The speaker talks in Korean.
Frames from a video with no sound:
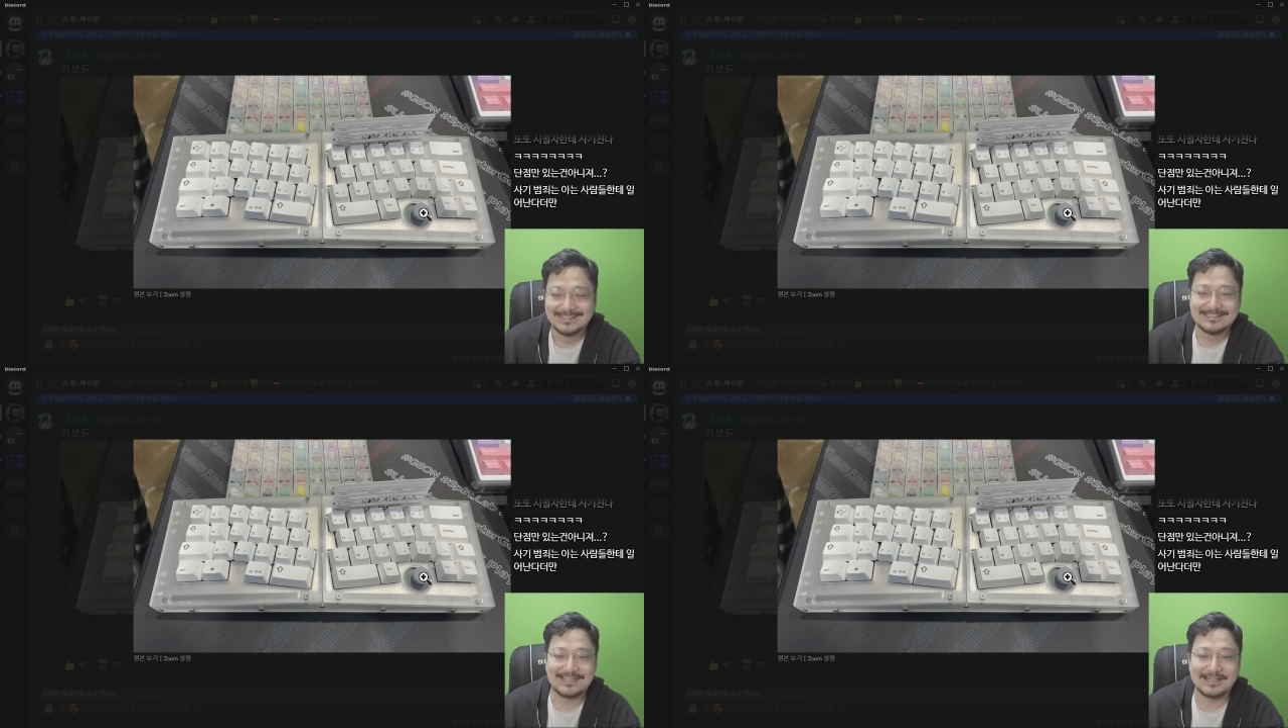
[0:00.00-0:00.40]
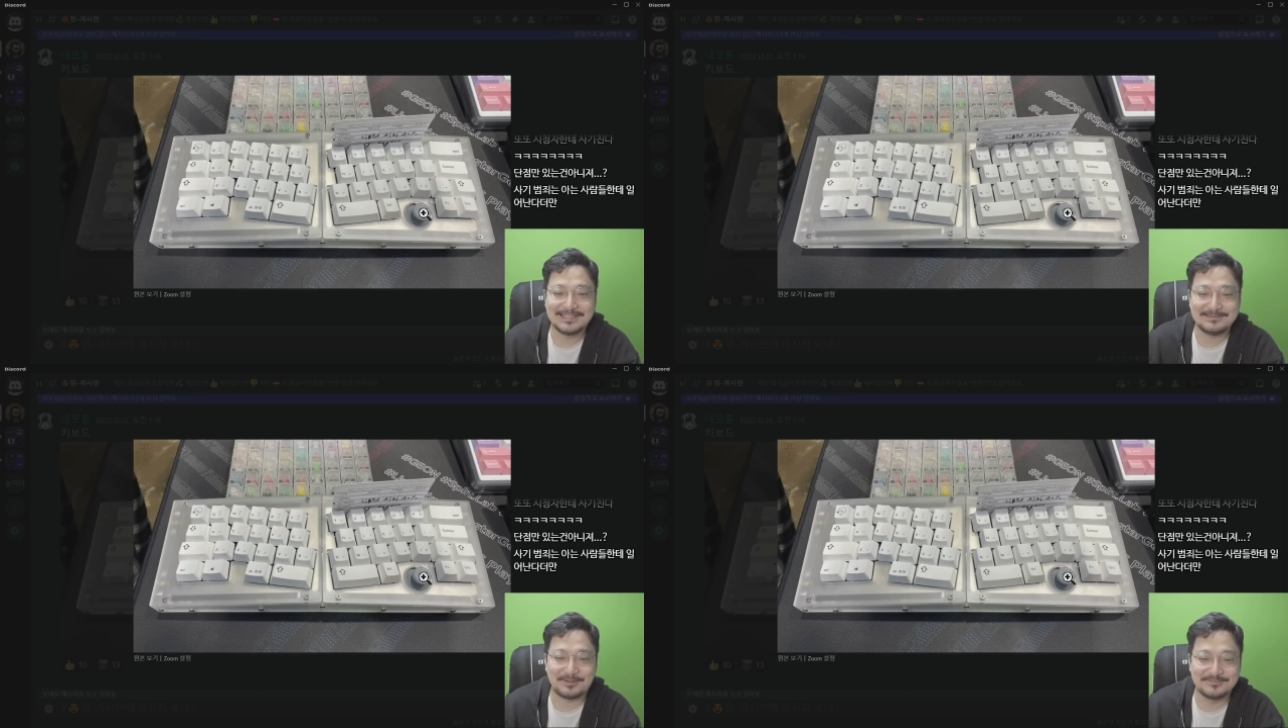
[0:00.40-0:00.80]

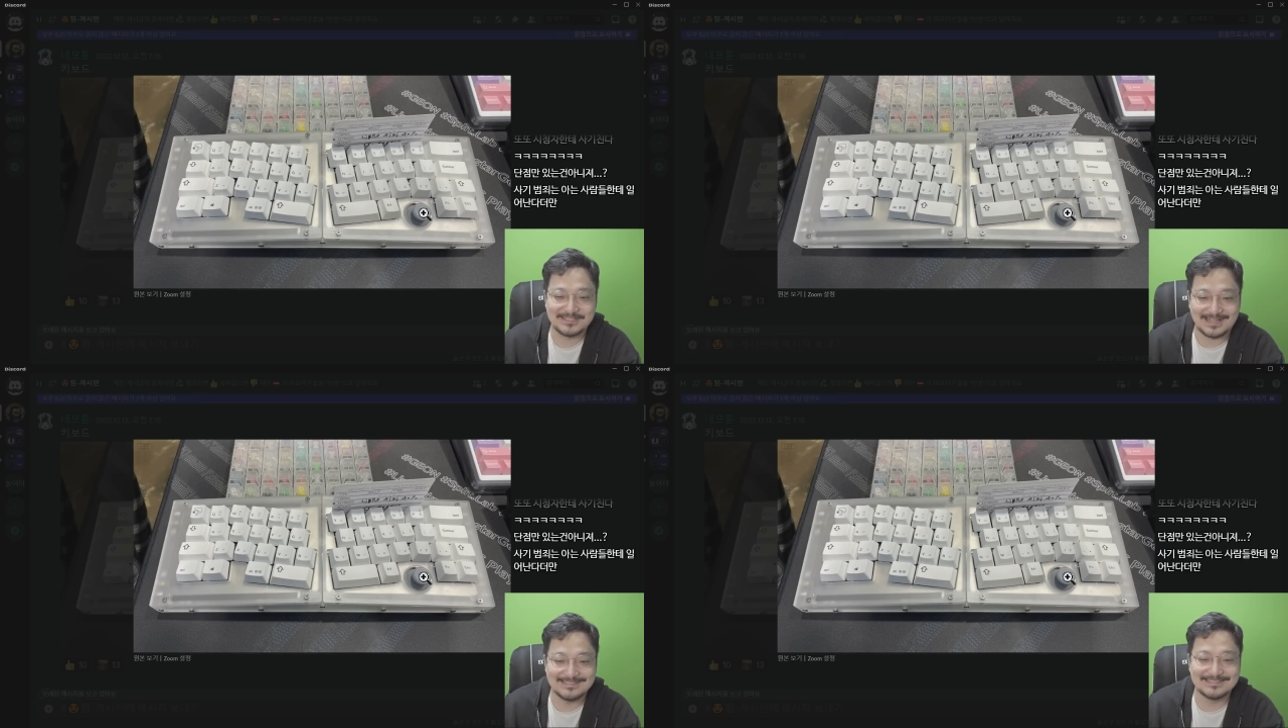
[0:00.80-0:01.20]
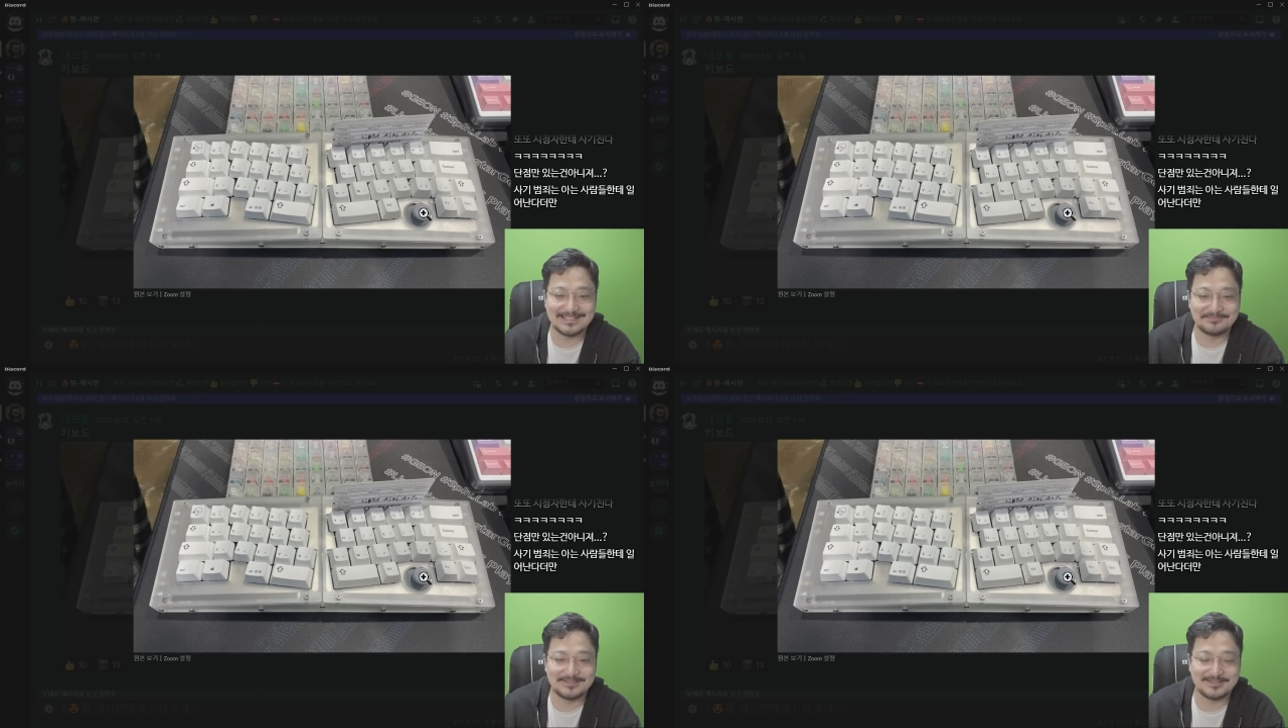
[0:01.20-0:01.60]
사기 범죄를 아는
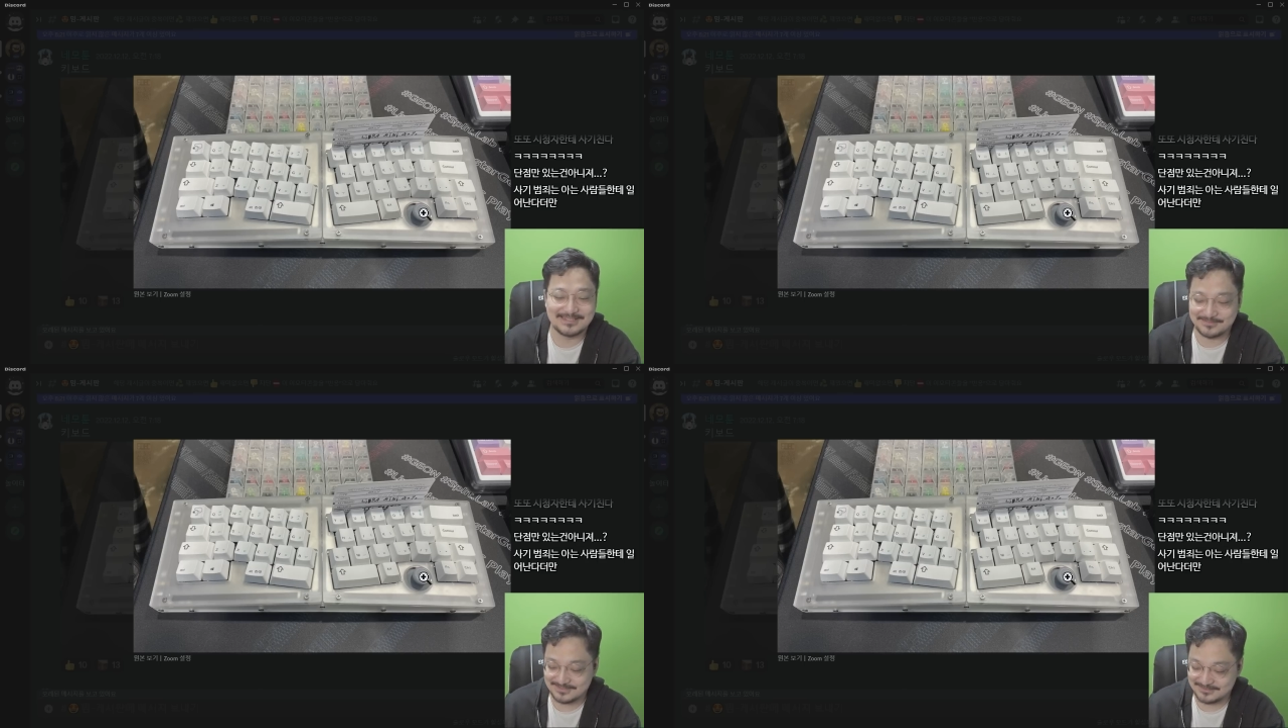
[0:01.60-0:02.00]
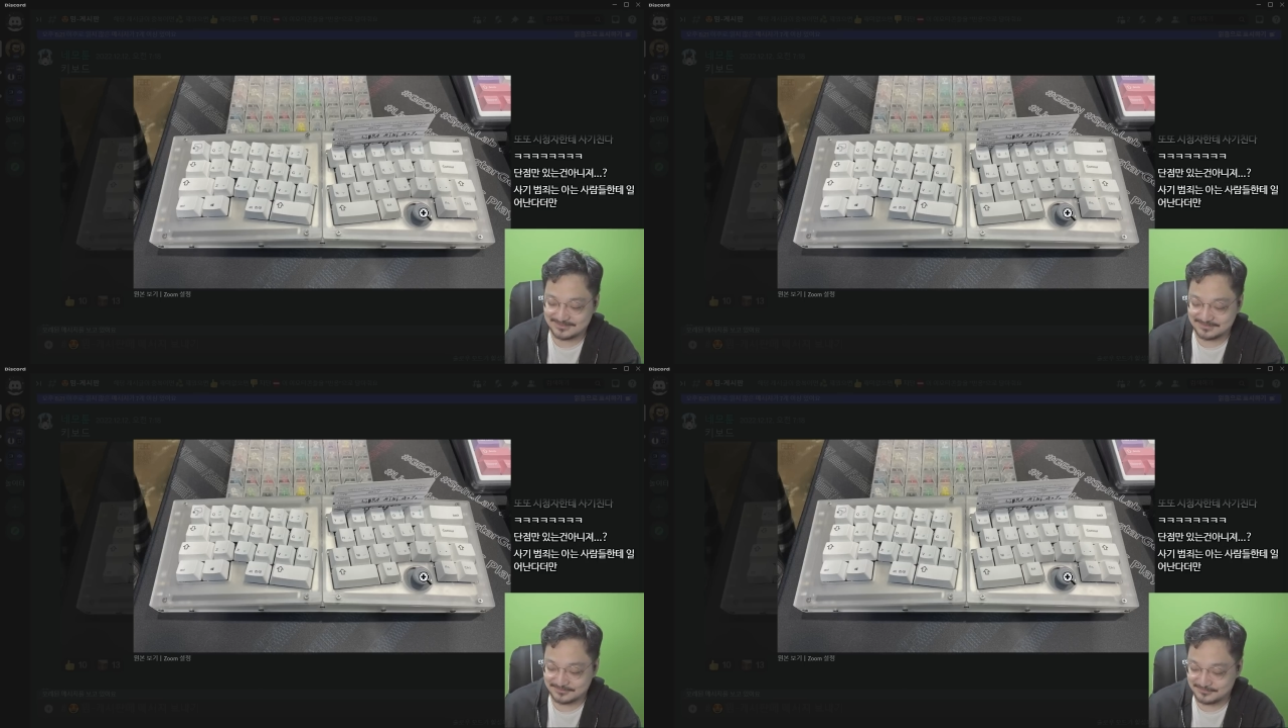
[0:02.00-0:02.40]
사람들한테만
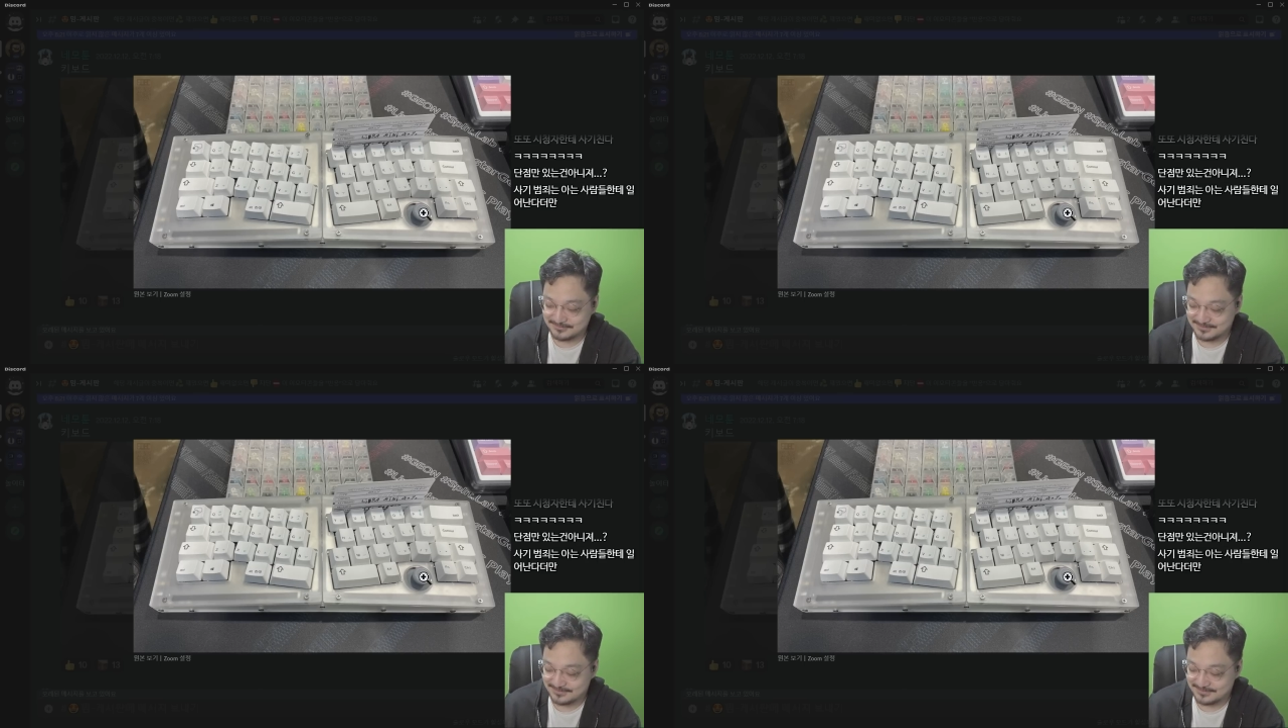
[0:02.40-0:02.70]
일어난다고?